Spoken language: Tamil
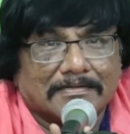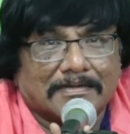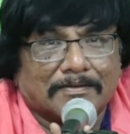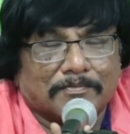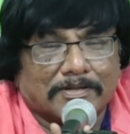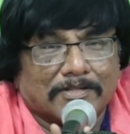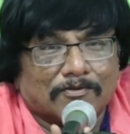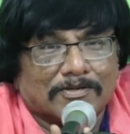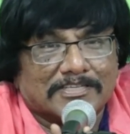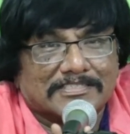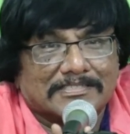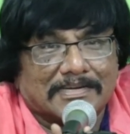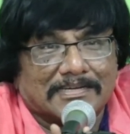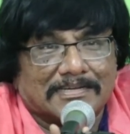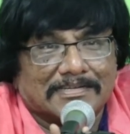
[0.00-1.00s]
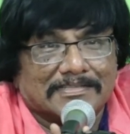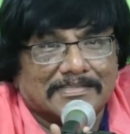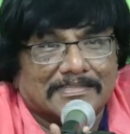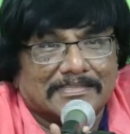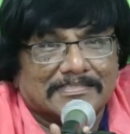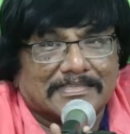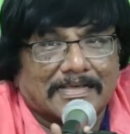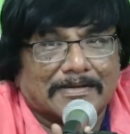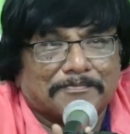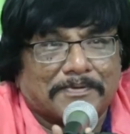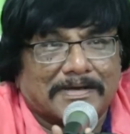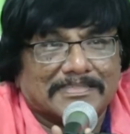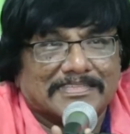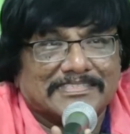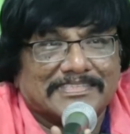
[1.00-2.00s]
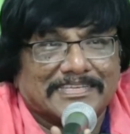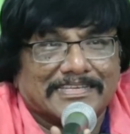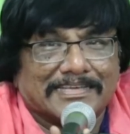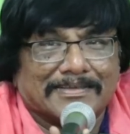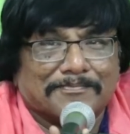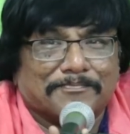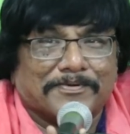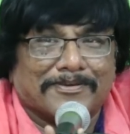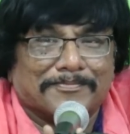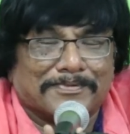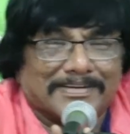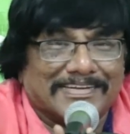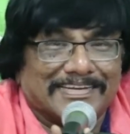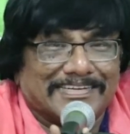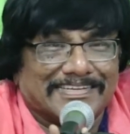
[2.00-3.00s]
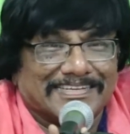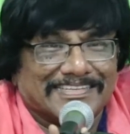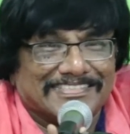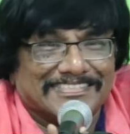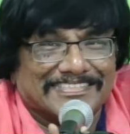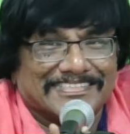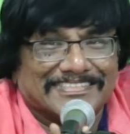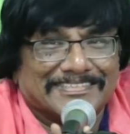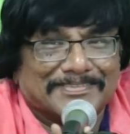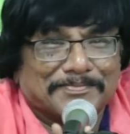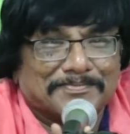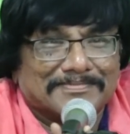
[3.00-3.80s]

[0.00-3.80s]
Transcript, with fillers: நண்பர் யுவகிருஷ்ணாட்ட இருந்து சார் பார்த்து செய்யுங்க என் பே மணி எட்டாயிருச்சுன்னு